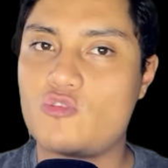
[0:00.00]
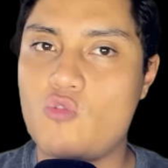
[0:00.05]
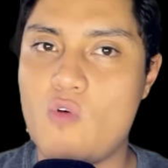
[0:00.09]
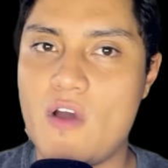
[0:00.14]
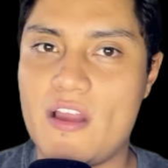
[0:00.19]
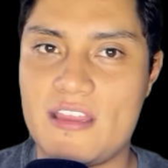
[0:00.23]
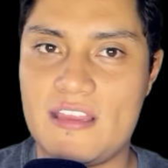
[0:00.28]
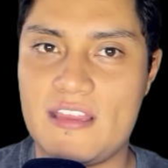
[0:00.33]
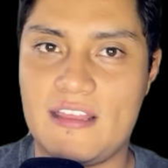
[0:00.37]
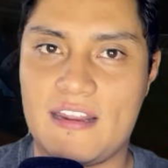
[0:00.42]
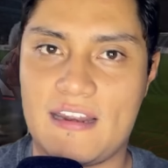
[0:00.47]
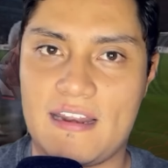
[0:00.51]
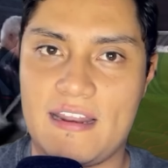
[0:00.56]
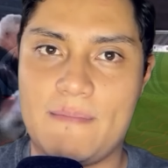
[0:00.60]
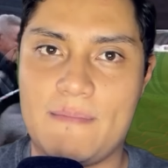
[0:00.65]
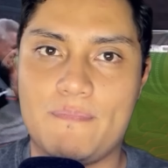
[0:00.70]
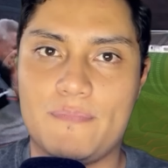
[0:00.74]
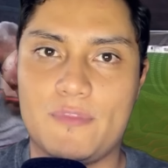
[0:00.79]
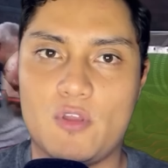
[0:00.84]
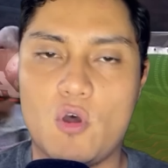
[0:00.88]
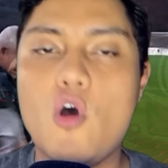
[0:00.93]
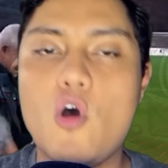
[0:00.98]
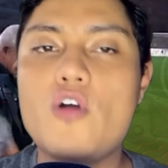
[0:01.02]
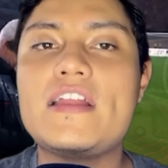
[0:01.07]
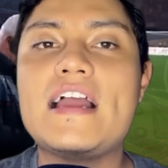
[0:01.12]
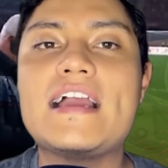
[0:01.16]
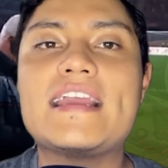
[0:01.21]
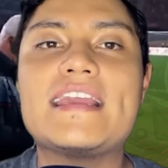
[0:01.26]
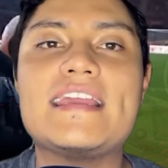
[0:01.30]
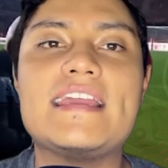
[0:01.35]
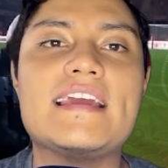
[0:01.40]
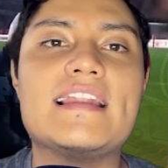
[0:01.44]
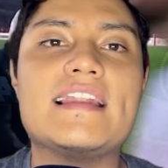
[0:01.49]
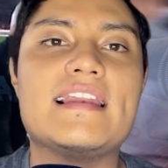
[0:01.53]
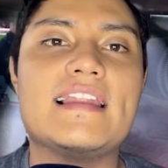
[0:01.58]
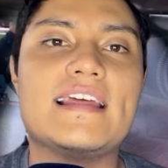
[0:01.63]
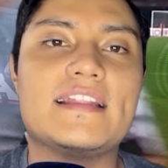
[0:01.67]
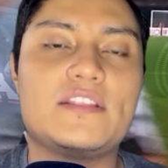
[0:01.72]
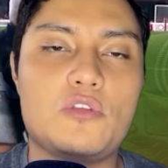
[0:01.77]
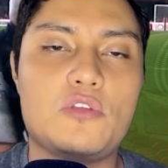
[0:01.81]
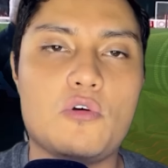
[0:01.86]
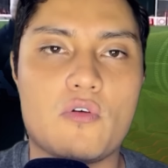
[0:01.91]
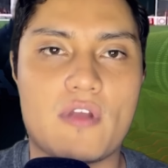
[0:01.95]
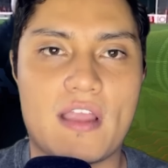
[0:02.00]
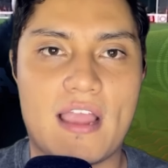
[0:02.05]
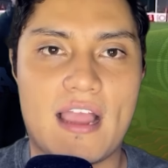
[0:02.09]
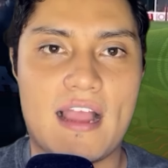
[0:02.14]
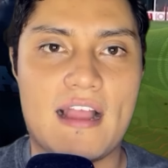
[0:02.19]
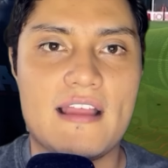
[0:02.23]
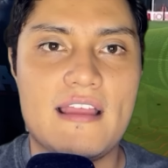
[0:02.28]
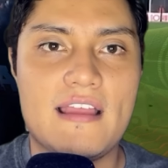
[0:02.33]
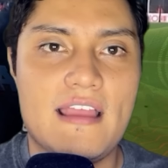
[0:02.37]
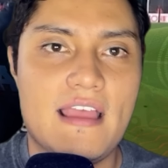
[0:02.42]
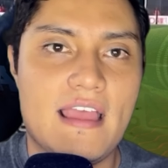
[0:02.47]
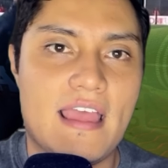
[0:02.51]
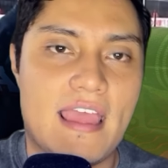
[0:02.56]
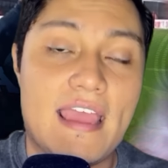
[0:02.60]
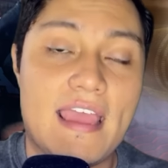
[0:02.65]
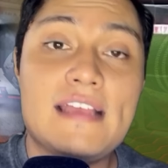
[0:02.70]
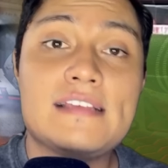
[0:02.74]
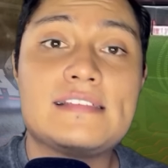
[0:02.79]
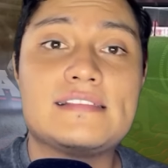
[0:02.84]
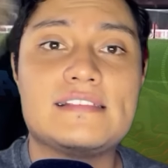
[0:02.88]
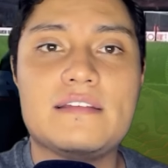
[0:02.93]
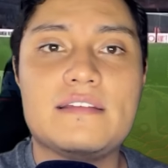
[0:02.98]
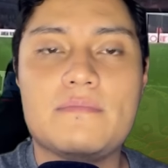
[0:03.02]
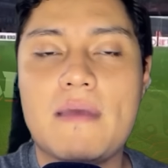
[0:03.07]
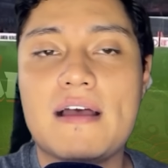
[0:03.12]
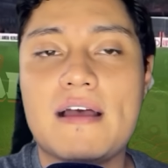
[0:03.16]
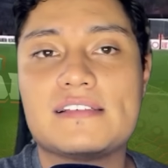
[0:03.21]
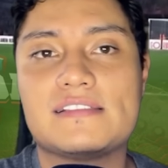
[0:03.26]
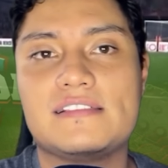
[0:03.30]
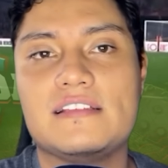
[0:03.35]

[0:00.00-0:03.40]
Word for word: Aguirre. Hoy a quien le toca es ni más ni